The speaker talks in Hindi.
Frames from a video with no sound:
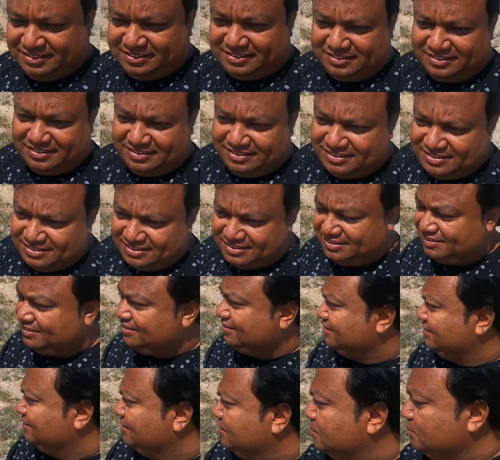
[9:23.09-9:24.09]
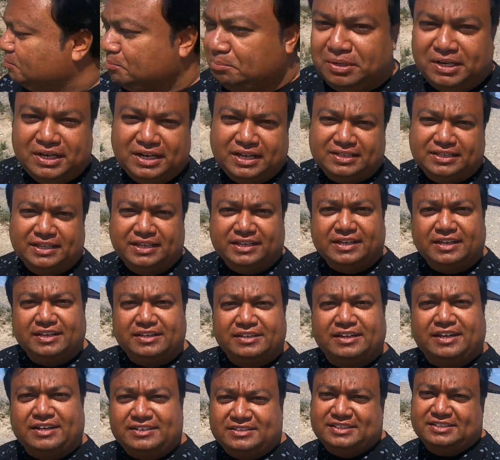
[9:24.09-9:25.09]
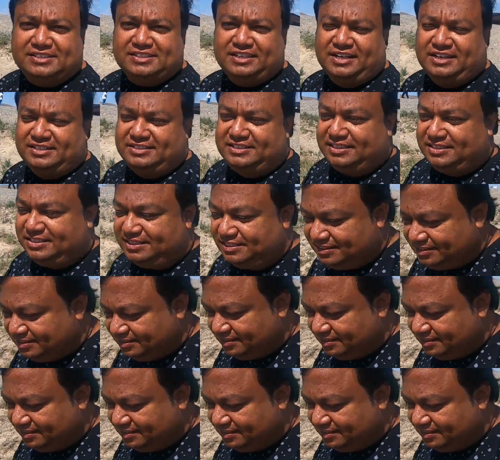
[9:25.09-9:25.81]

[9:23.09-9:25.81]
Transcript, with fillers: तो बिना देखे ही यहाँ से चला जाता